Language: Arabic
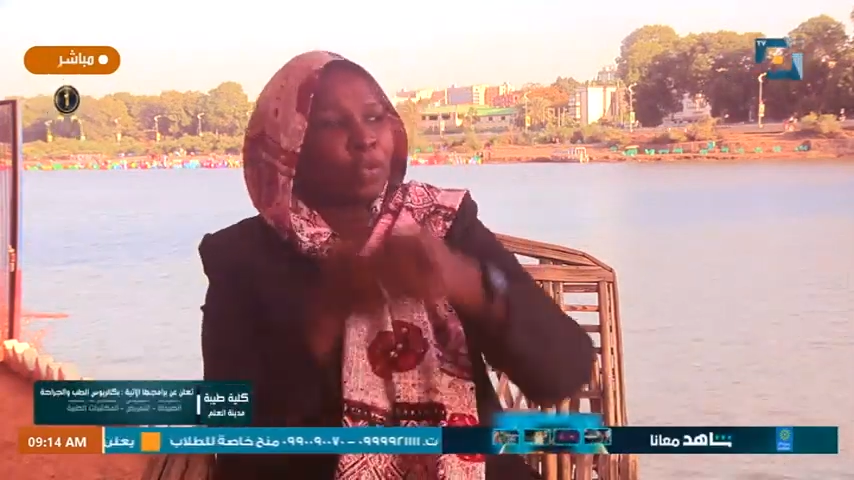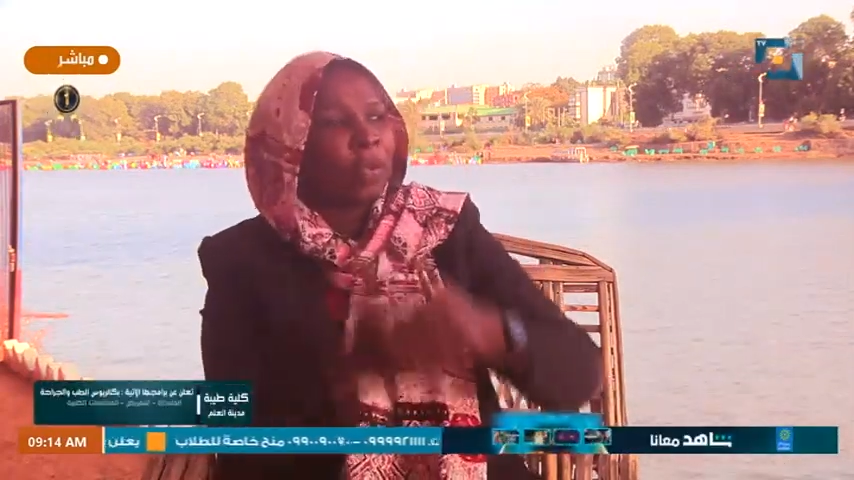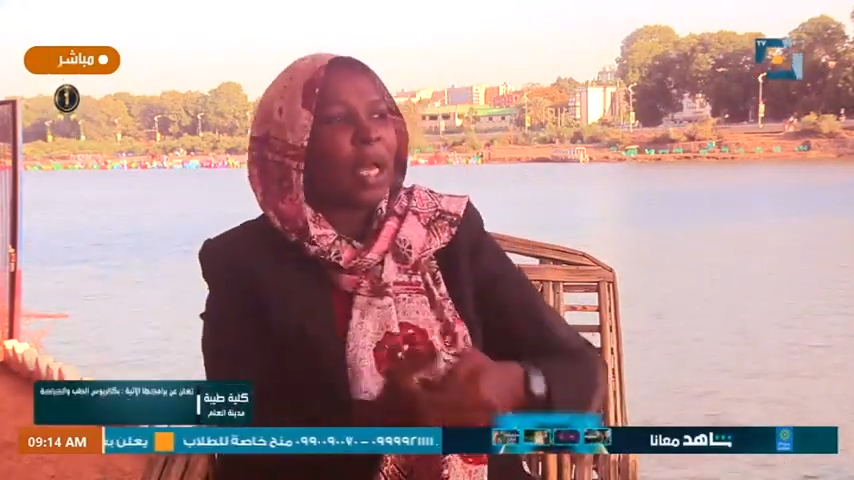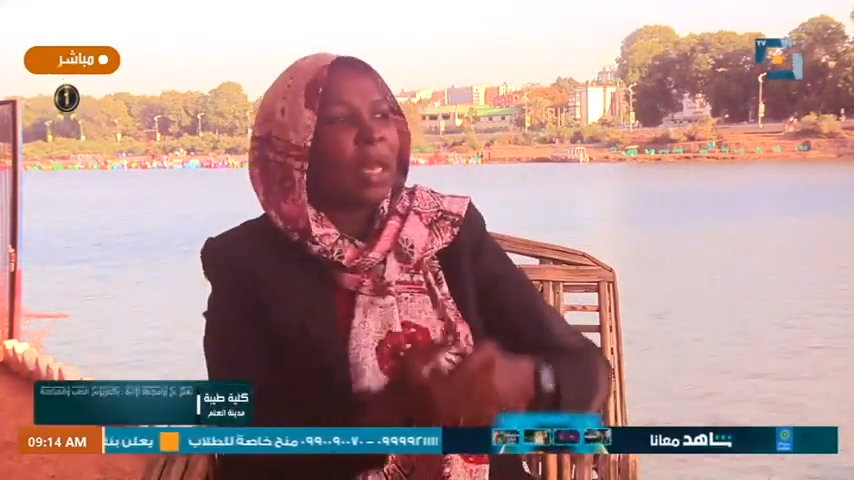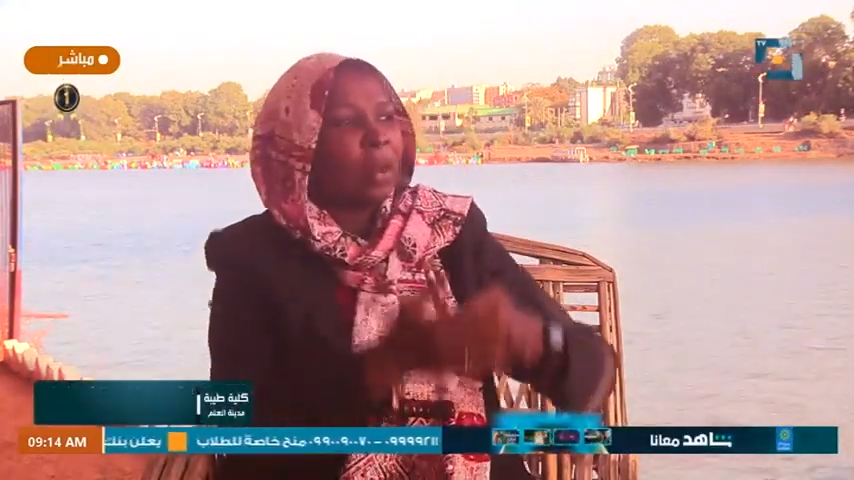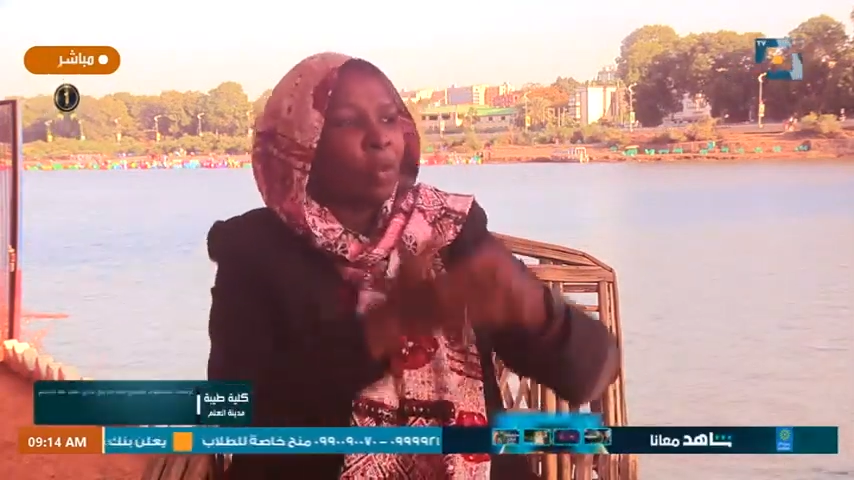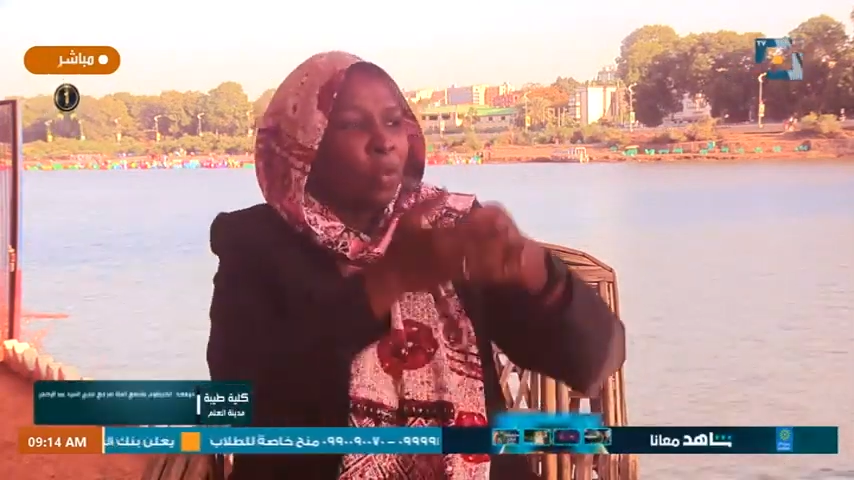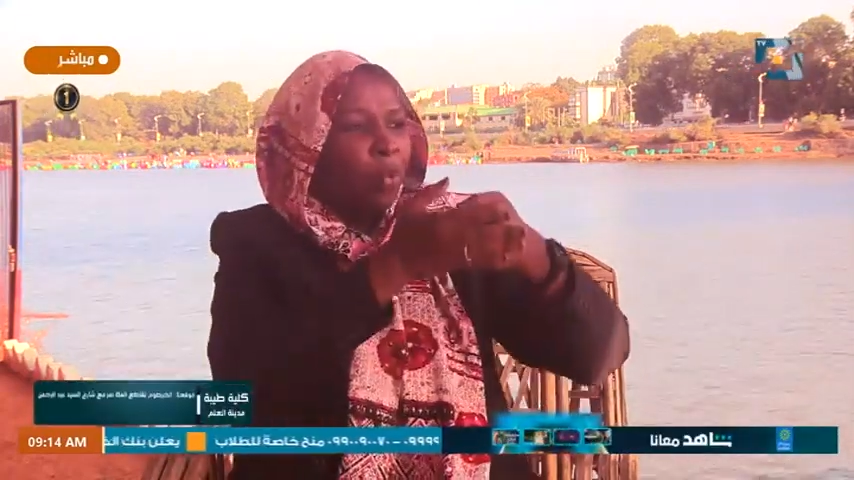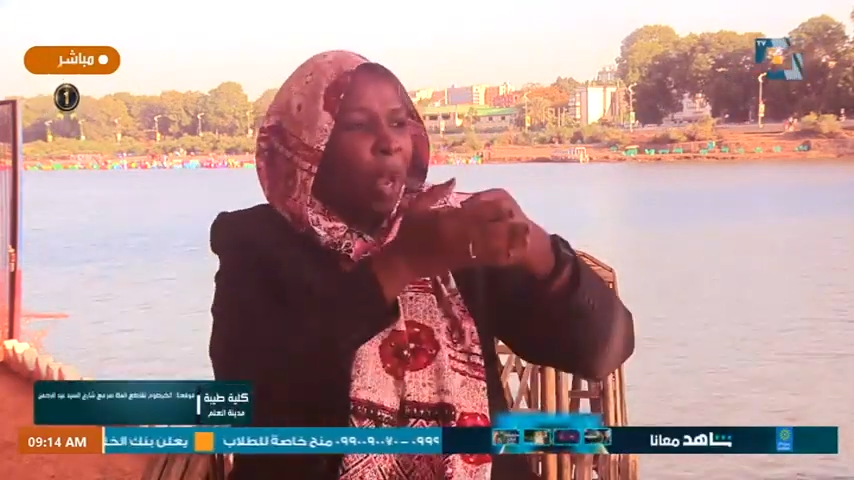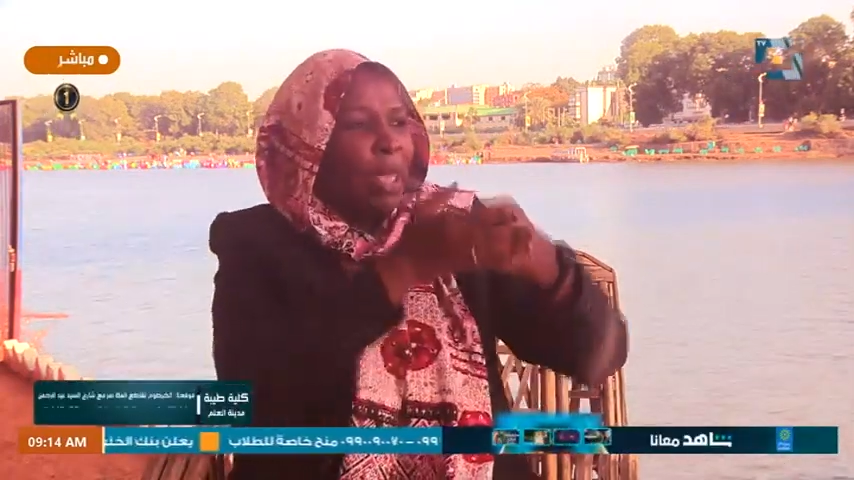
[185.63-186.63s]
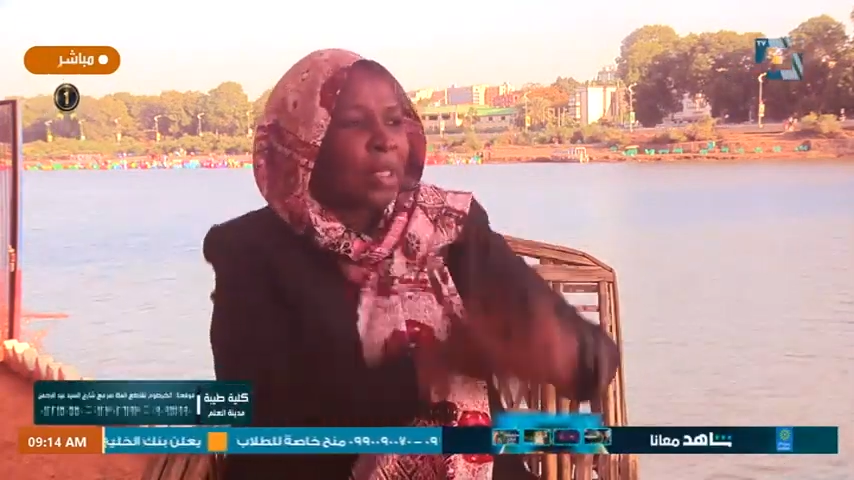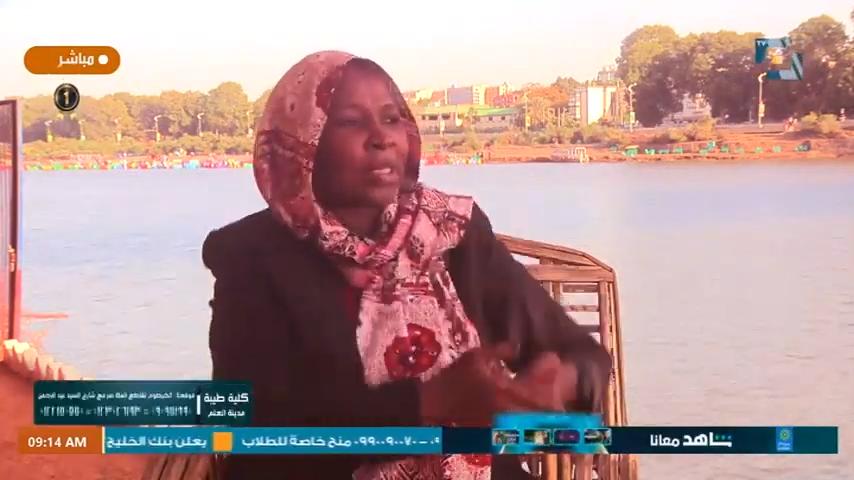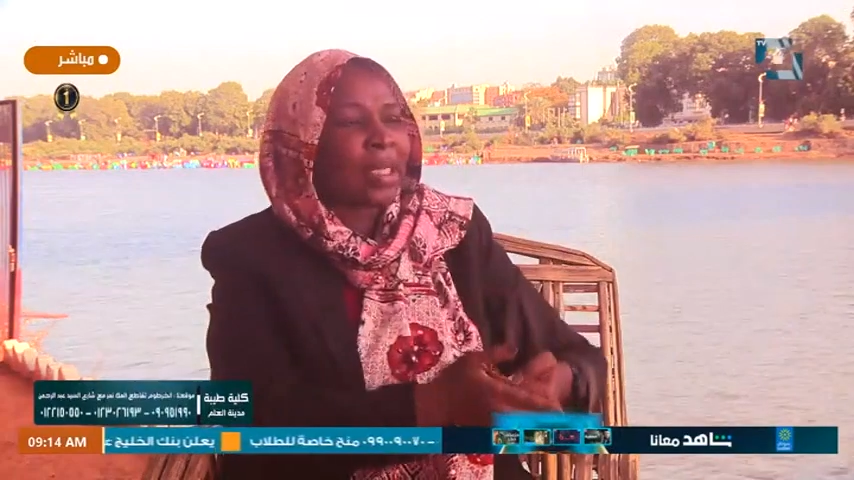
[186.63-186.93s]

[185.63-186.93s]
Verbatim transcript: طفله اللي عمره 10